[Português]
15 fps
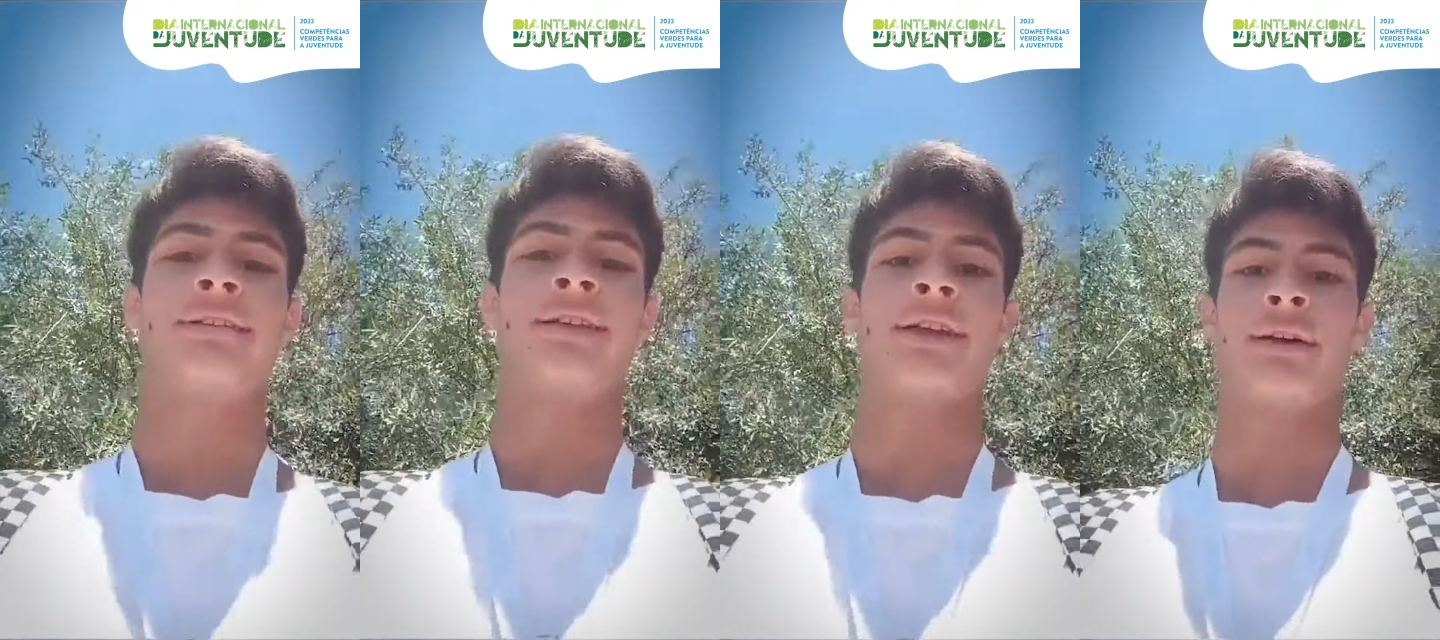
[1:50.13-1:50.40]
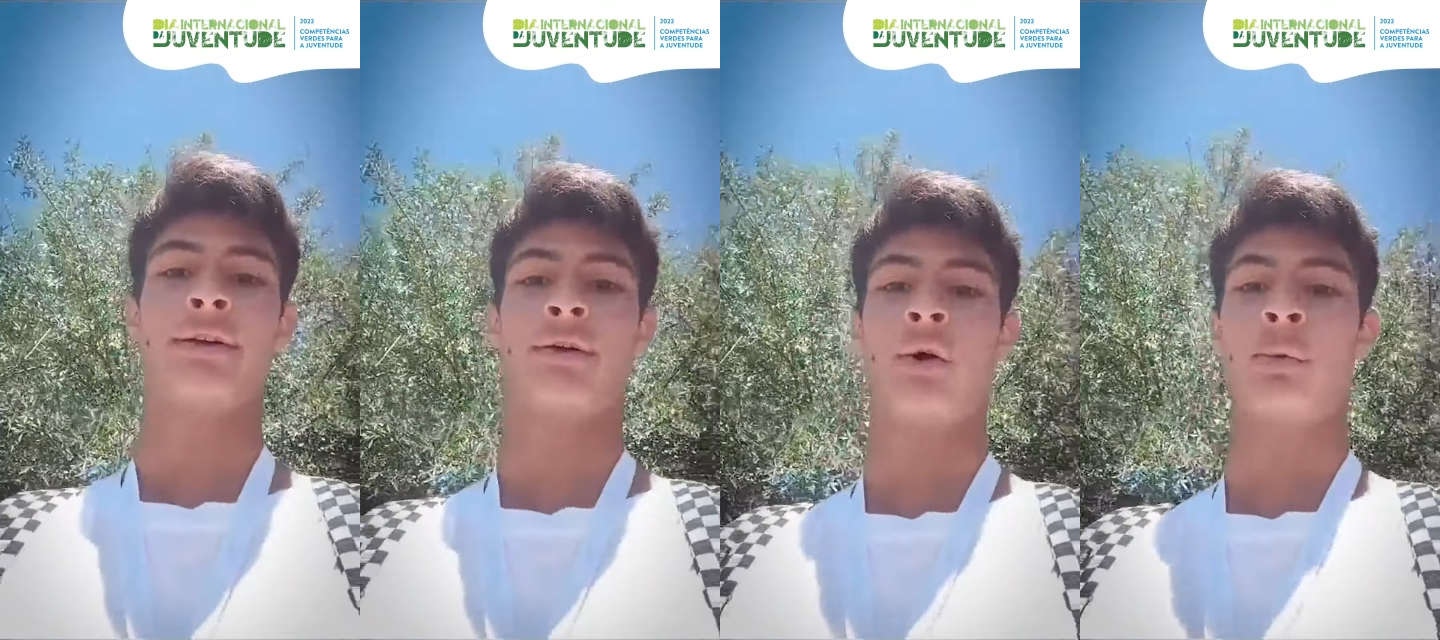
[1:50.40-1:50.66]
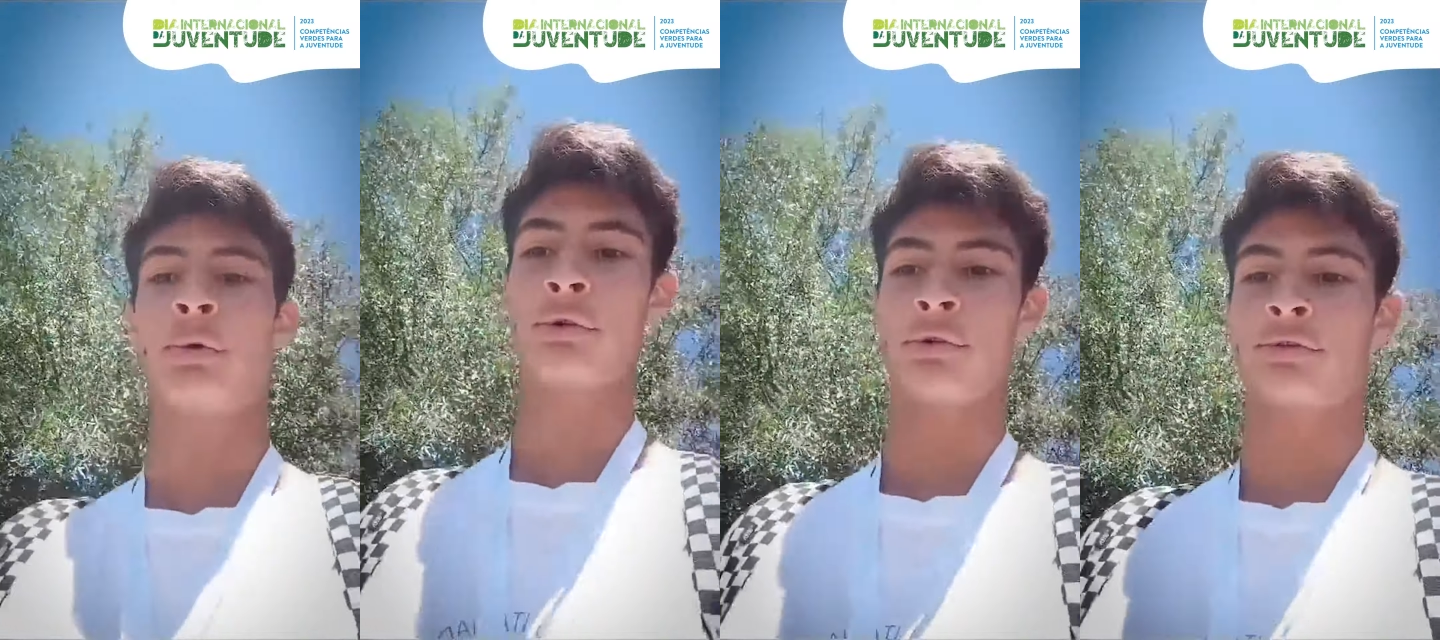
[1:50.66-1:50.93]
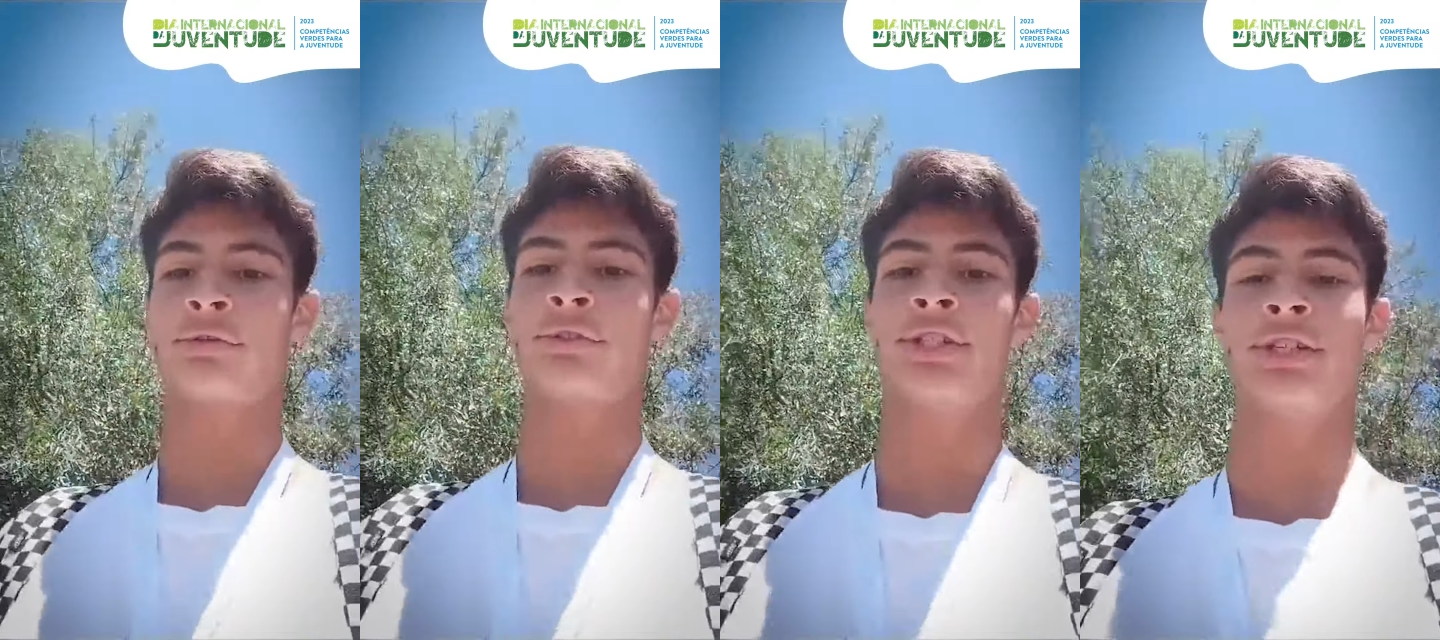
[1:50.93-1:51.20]
É, como eu
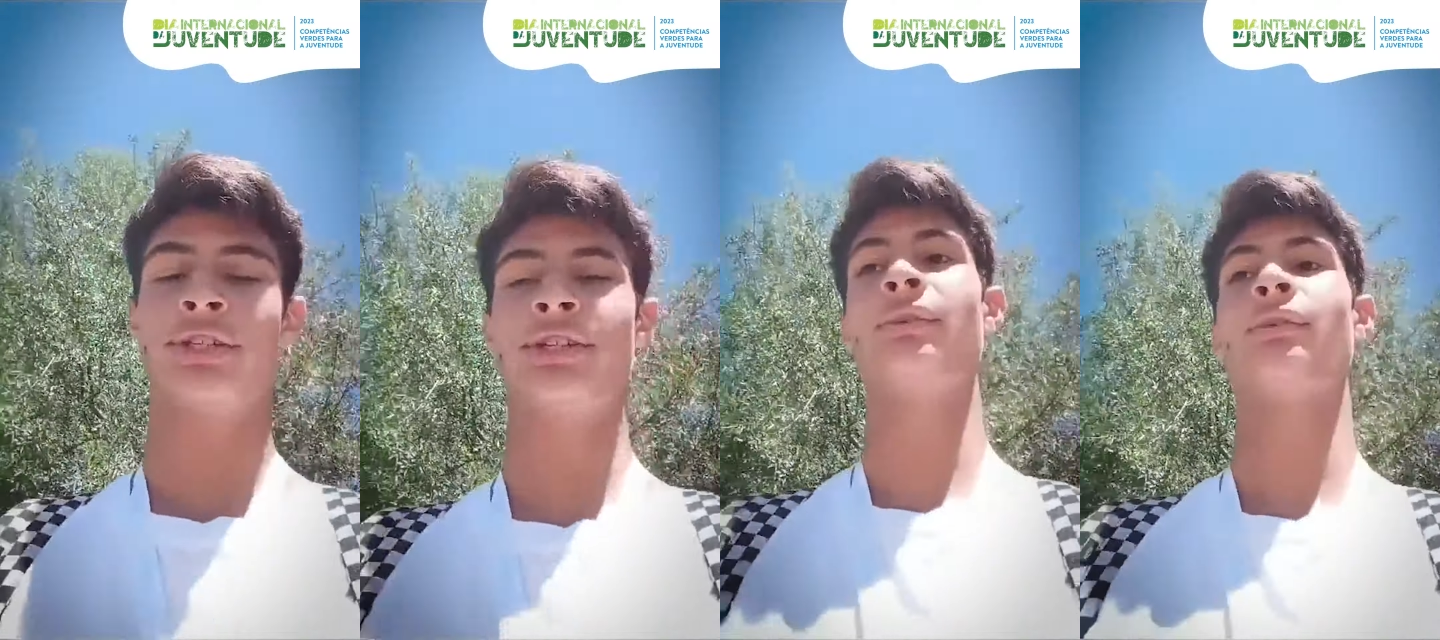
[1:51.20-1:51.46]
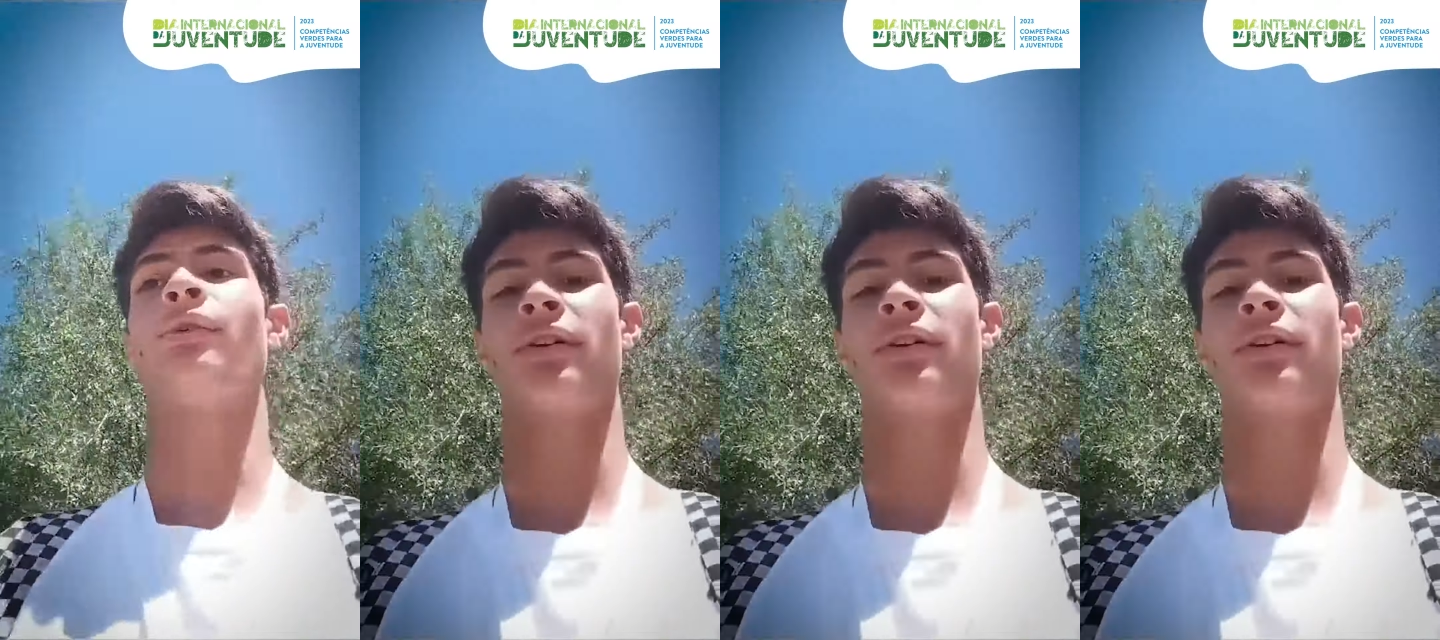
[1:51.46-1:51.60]
disse, eu